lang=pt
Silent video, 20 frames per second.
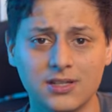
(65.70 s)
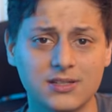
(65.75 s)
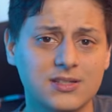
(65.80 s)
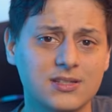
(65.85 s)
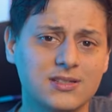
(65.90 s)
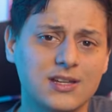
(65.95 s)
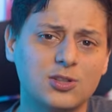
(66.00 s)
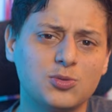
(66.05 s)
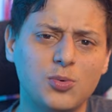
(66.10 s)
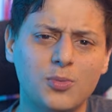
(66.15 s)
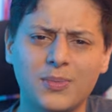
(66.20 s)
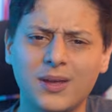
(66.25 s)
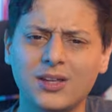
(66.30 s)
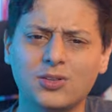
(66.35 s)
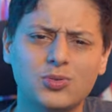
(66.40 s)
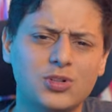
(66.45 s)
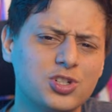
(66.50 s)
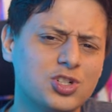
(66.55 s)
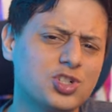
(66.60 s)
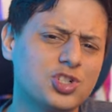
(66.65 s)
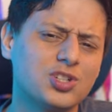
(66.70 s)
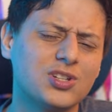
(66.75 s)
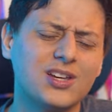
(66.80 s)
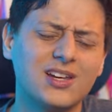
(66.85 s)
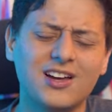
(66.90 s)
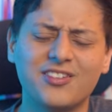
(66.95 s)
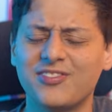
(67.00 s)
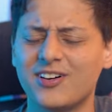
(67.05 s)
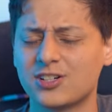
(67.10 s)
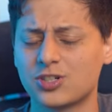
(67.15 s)
nesse exato momento, atingindo
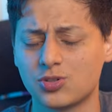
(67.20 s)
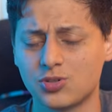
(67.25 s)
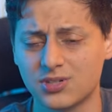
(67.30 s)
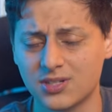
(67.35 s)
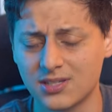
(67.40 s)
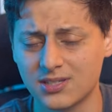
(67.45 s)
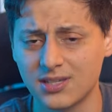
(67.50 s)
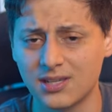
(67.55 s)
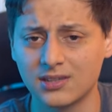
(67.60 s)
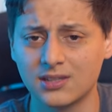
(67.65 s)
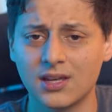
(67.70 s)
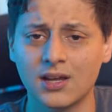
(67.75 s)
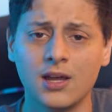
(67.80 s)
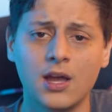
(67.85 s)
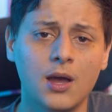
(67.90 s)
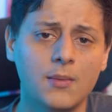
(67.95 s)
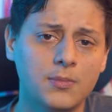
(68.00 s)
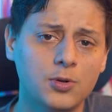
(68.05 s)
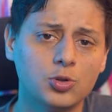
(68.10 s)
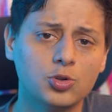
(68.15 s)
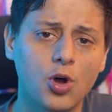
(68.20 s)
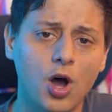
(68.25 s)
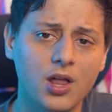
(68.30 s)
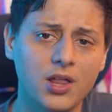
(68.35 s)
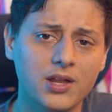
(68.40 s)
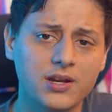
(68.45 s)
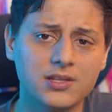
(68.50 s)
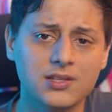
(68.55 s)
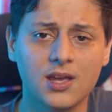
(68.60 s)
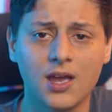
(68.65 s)
aí a faixa dos 60 mil
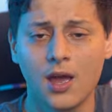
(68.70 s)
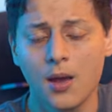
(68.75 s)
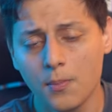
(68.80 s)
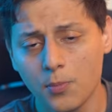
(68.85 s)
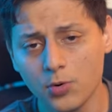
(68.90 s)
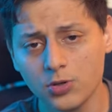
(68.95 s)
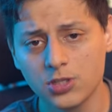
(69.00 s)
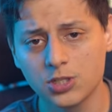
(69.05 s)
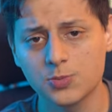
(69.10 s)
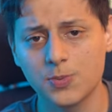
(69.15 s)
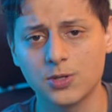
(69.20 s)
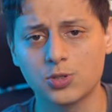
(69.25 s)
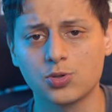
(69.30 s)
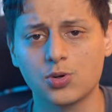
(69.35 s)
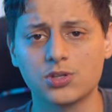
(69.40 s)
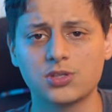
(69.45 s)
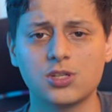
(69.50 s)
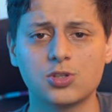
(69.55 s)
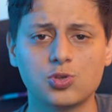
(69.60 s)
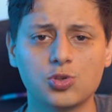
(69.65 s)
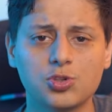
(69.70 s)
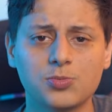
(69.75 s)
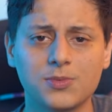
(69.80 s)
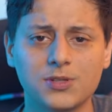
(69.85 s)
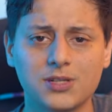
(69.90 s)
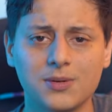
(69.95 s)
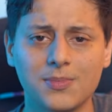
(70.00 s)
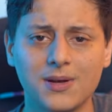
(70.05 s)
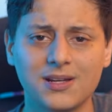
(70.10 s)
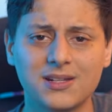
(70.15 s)
dólares, muitas pessoas nas
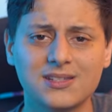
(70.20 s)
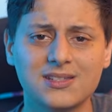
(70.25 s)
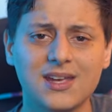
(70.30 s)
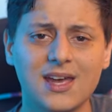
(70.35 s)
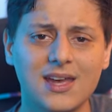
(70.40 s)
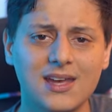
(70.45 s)
últimas semanas